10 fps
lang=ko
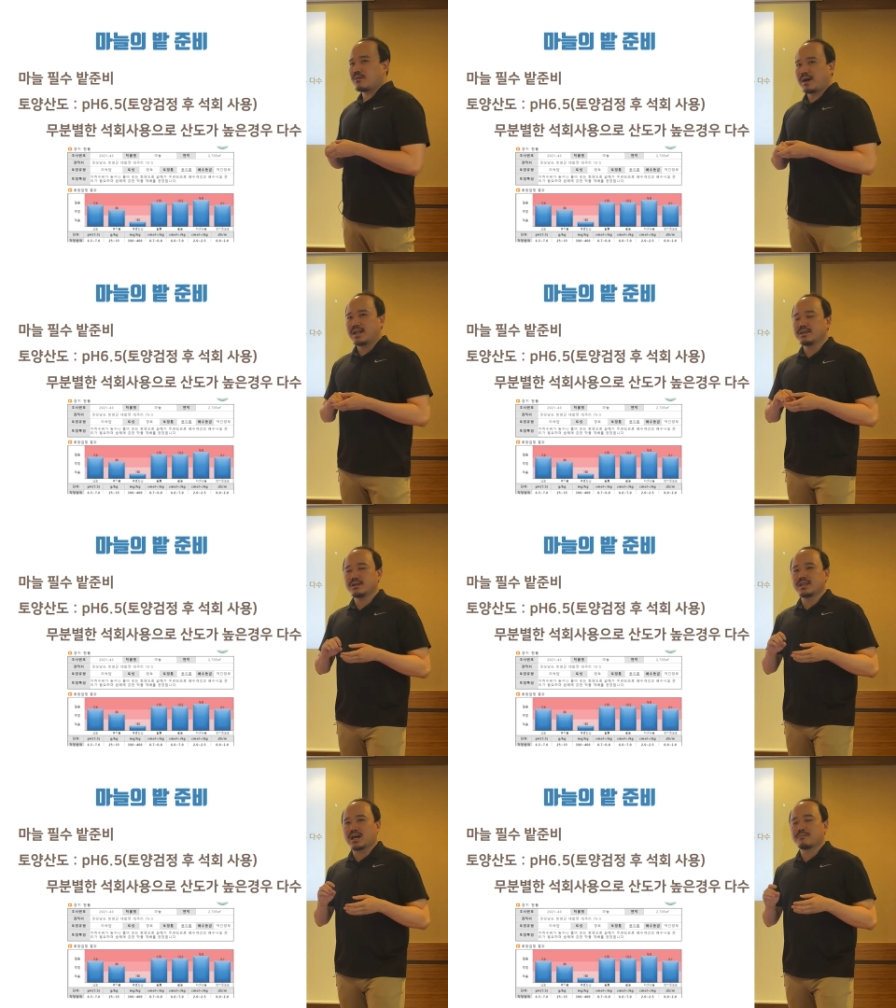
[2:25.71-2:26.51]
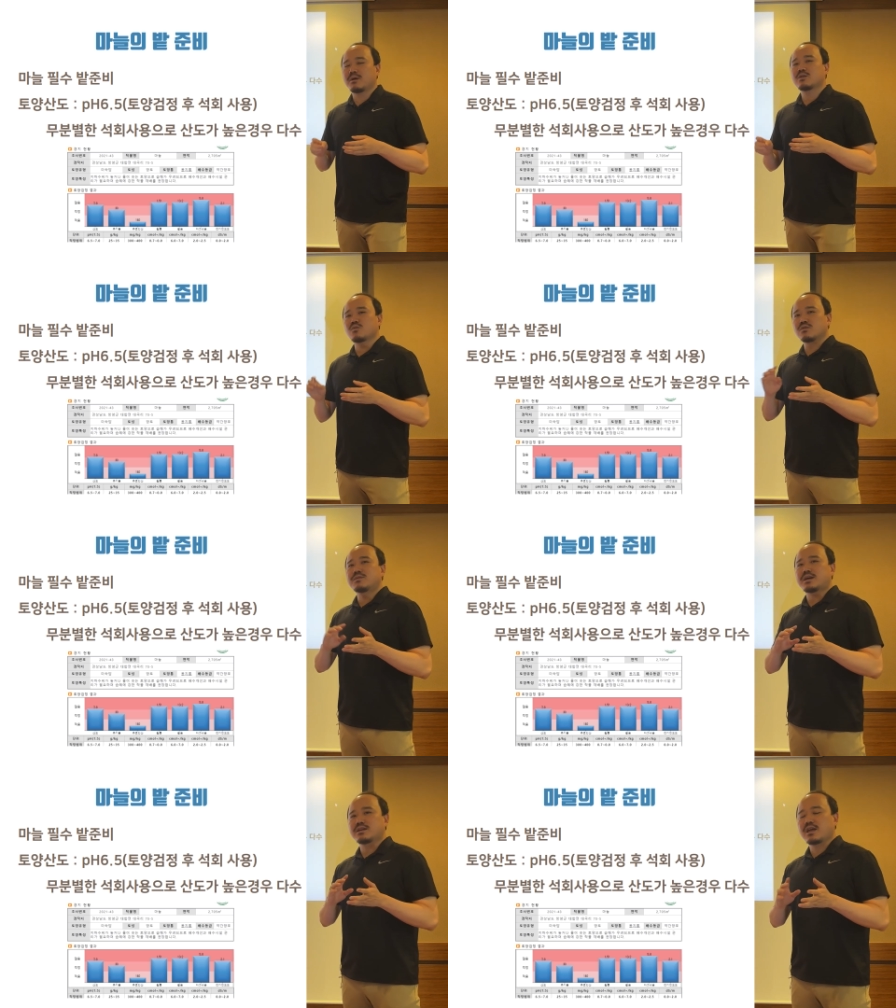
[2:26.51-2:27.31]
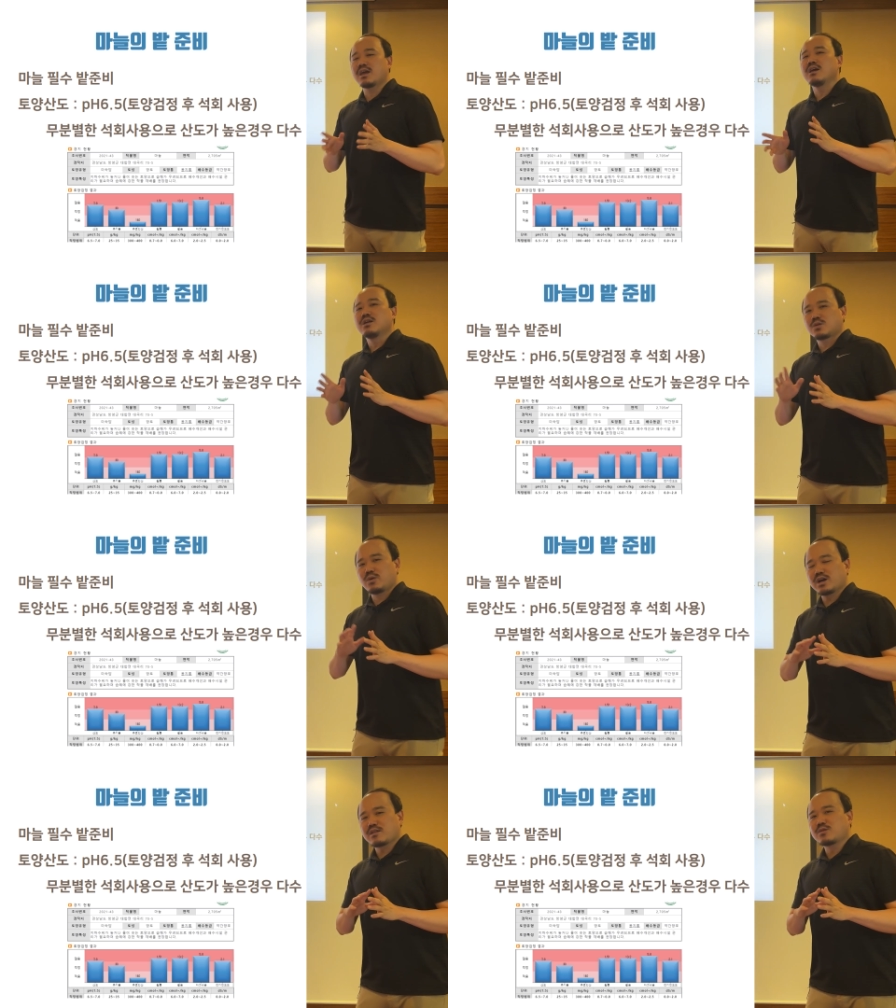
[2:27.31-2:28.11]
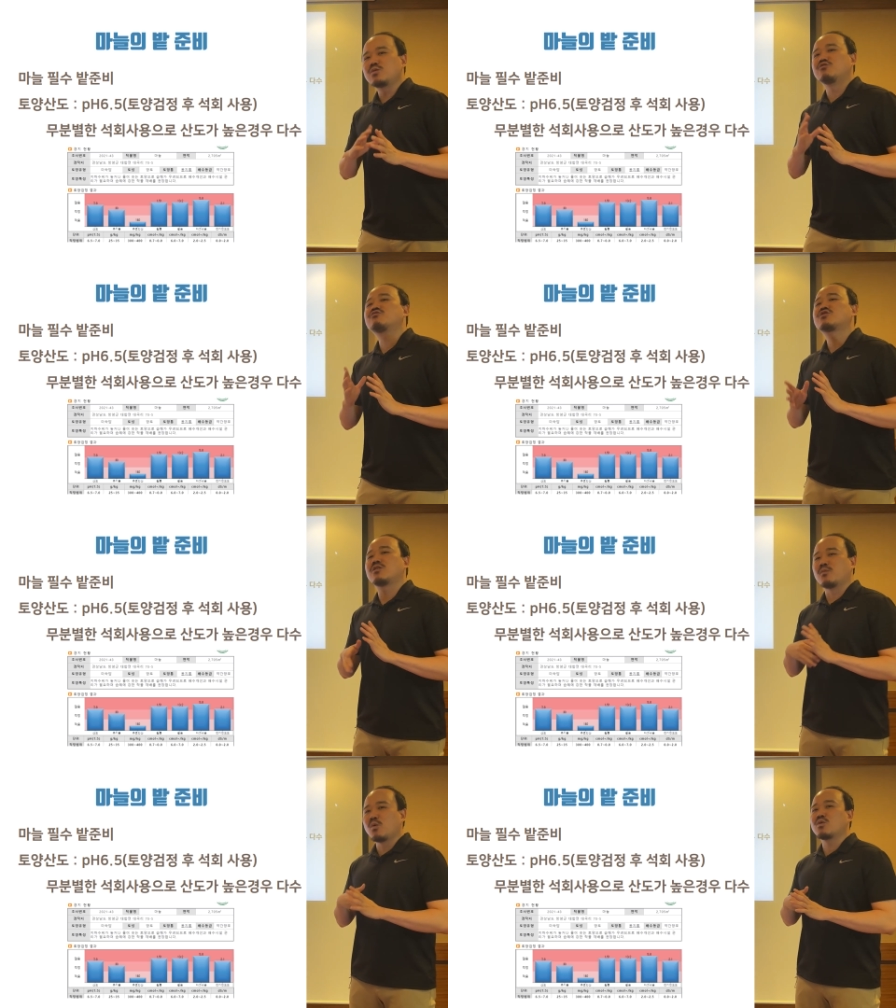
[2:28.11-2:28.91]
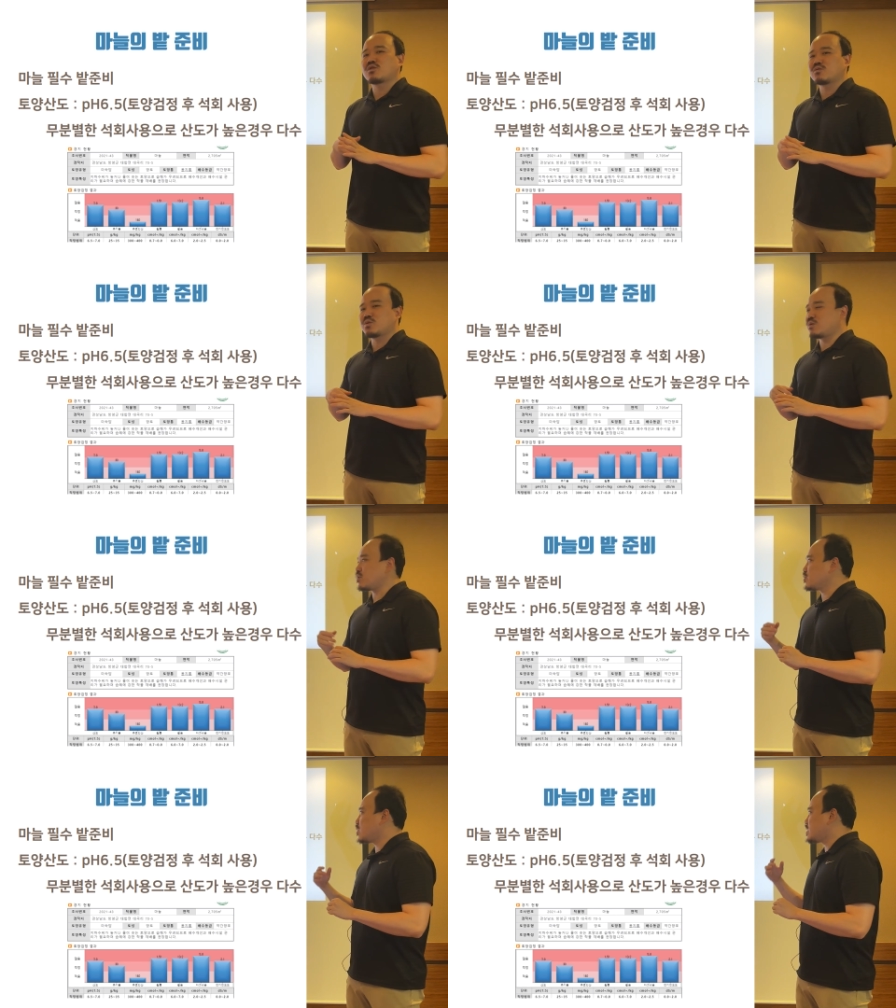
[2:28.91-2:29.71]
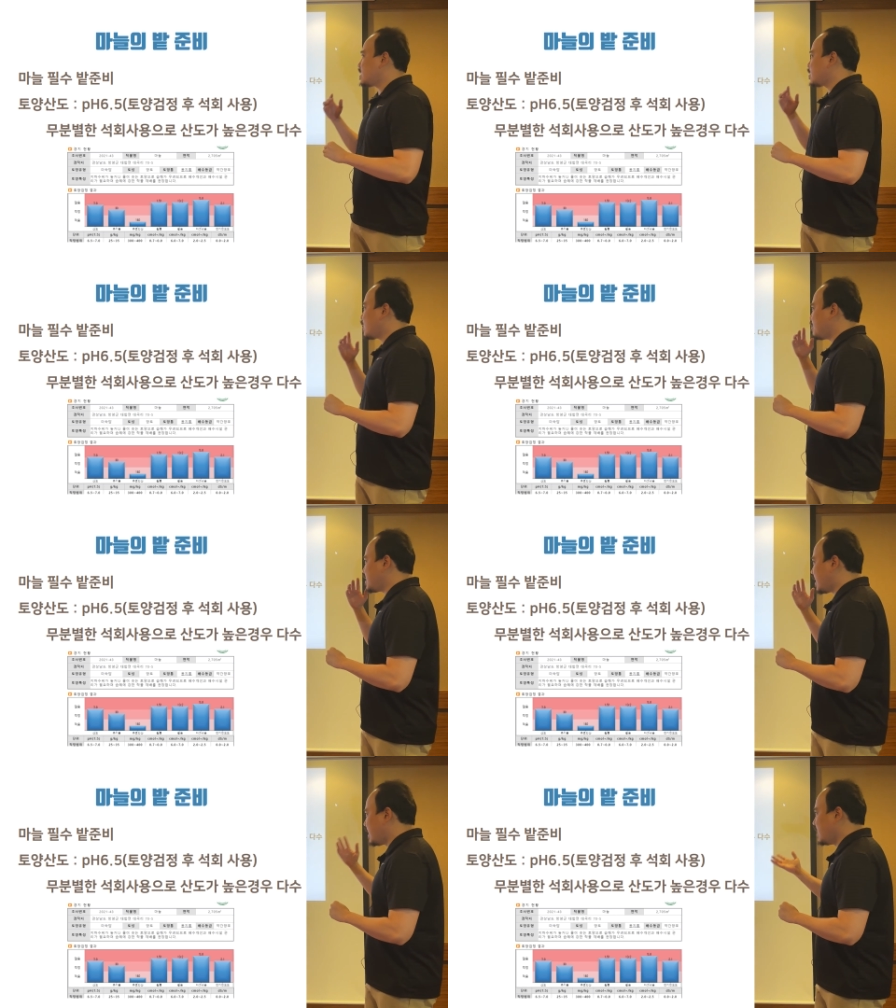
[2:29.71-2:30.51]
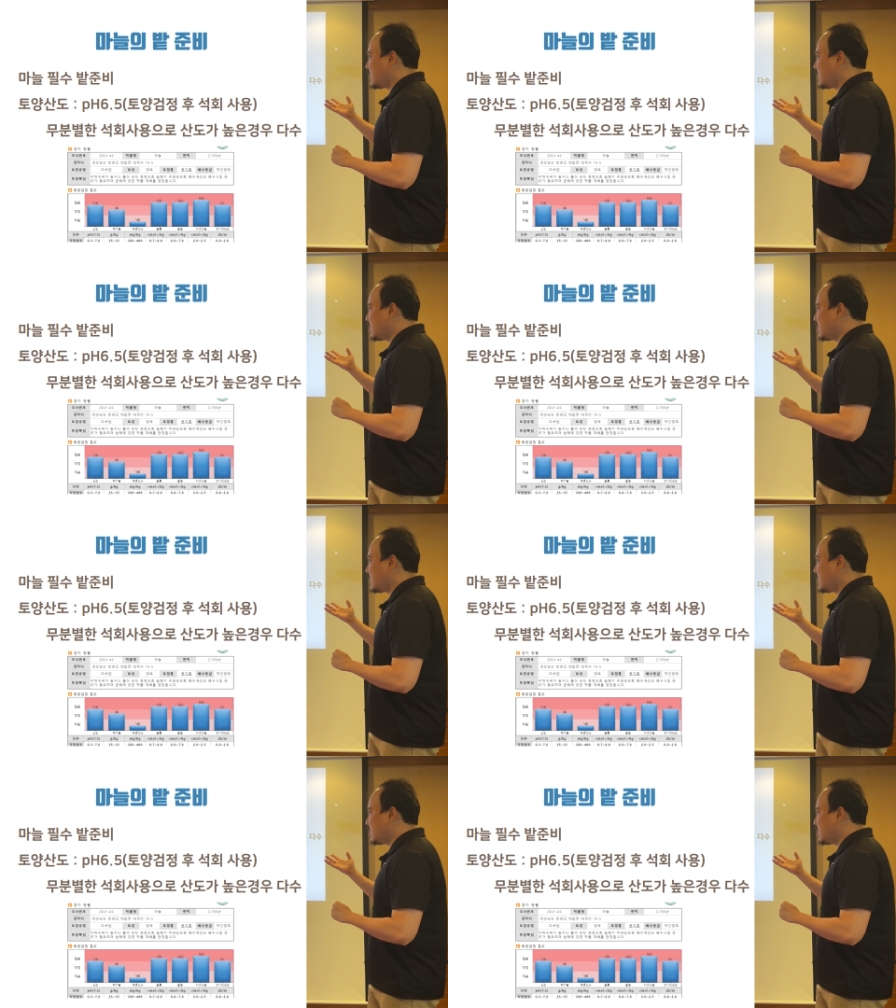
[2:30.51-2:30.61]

마늘은 양파와 조금 다르게 토양 산도를 6.5 정도를 선호한다라고 합니다.